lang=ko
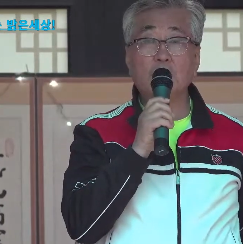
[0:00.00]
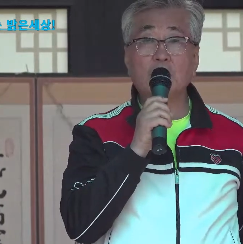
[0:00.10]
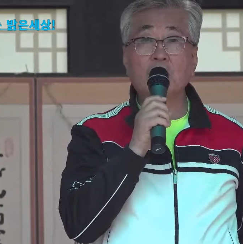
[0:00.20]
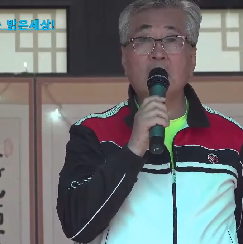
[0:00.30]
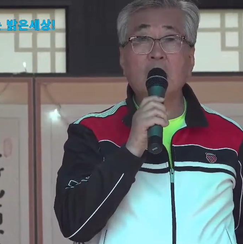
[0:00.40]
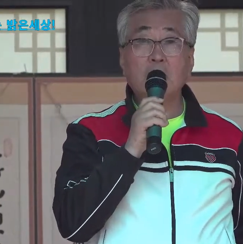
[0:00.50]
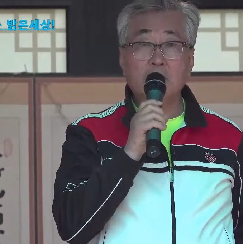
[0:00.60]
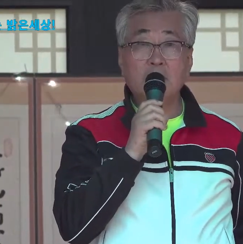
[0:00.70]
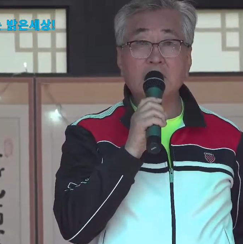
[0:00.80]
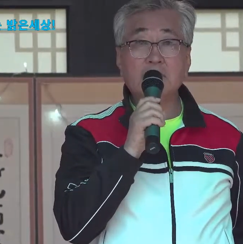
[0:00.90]
우리
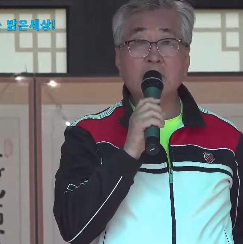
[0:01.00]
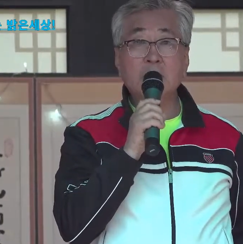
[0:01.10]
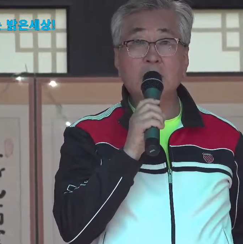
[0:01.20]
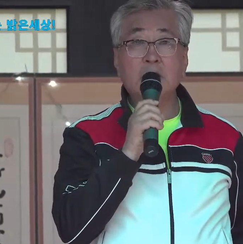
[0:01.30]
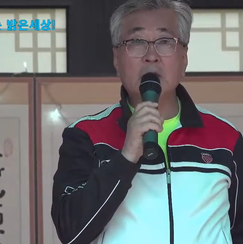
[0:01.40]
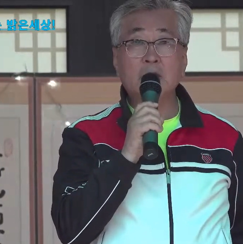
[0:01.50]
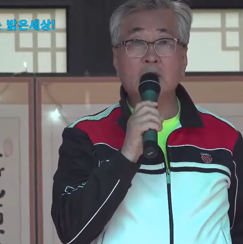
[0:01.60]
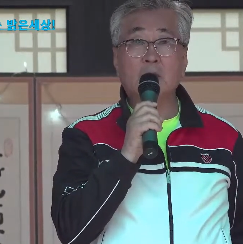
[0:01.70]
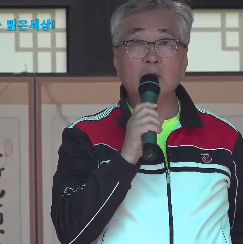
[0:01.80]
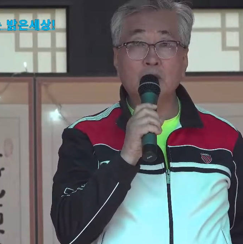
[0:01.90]
브릴 스님은 지금
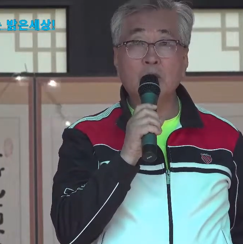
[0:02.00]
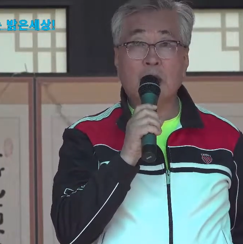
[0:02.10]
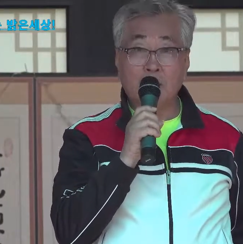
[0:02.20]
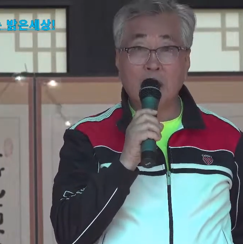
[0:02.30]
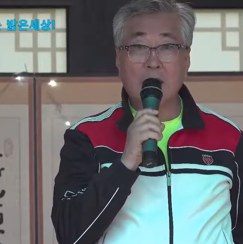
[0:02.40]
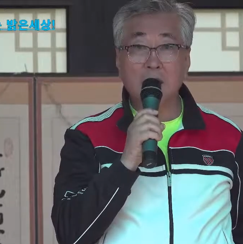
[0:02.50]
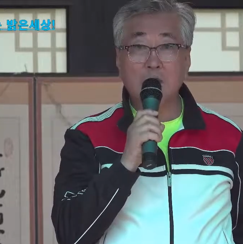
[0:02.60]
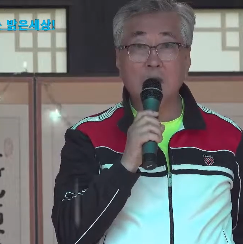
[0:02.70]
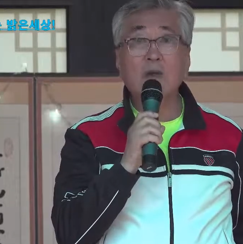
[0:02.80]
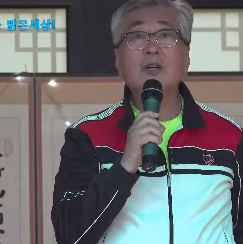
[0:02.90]
전부
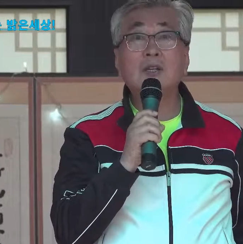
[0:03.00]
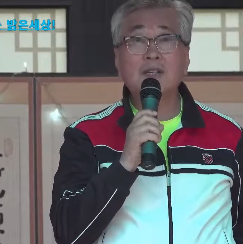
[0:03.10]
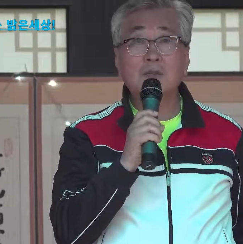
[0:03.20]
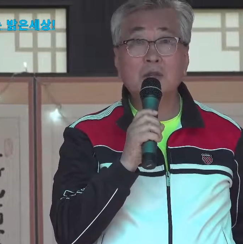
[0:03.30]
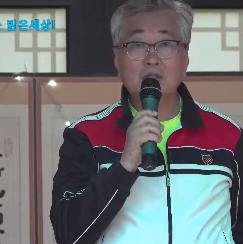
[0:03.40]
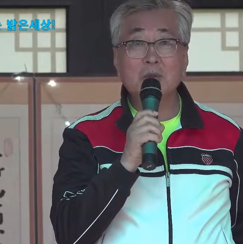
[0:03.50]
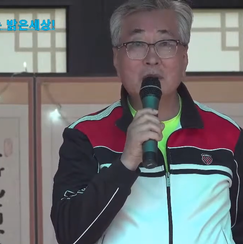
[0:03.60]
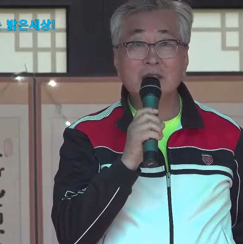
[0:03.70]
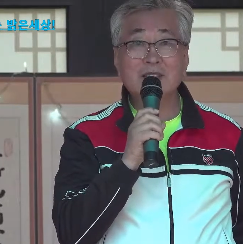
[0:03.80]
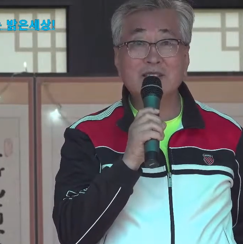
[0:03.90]
담아가지고 편집을
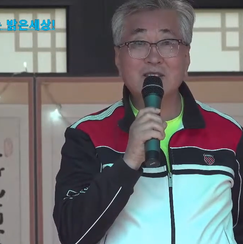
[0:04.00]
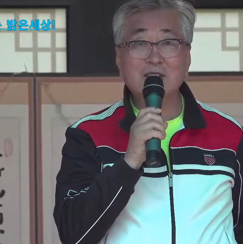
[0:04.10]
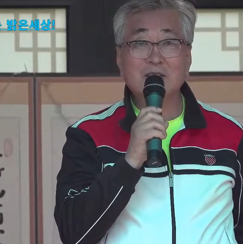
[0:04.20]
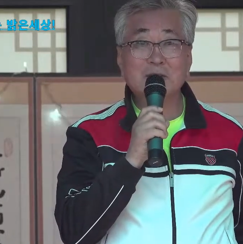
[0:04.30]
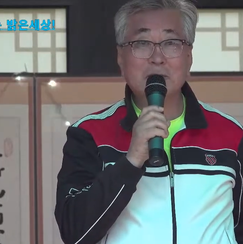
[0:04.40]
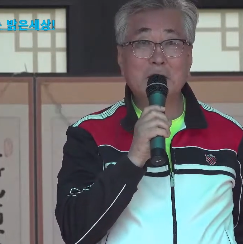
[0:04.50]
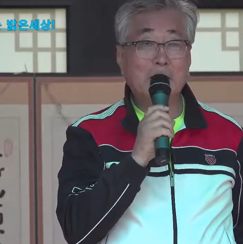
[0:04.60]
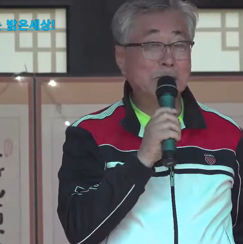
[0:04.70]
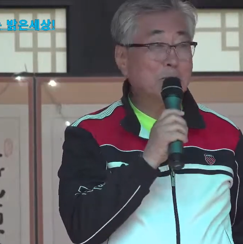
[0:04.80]
하실 거죠. 네.